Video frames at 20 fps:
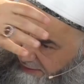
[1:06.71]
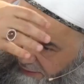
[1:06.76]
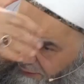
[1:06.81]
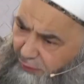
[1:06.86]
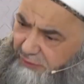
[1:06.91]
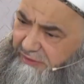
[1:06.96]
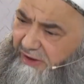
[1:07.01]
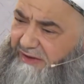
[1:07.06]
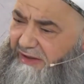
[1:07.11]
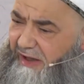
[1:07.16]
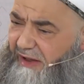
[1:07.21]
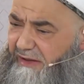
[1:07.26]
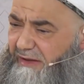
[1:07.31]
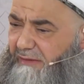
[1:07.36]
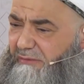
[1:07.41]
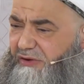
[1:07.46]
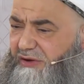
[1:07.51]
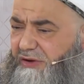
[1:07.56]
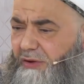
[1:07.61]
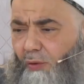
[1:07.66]
o da
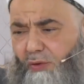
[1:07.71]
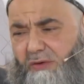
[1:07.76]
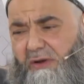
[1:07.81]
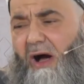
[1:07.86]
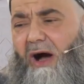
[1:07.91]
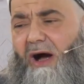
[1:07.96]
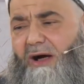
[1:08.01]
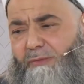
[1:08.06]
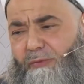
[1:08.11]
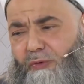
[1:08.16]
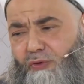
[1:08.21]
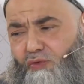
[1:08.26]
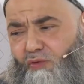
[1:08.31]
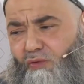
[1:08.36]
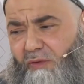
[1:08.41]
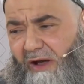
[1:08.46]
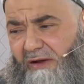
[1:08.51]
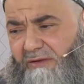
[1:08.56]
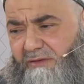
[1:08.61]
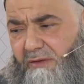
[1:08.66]
yayılmıştı. O da hak bir
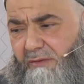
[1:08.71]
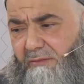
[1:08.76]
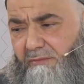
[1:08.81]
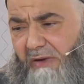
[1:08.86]
zuhurat.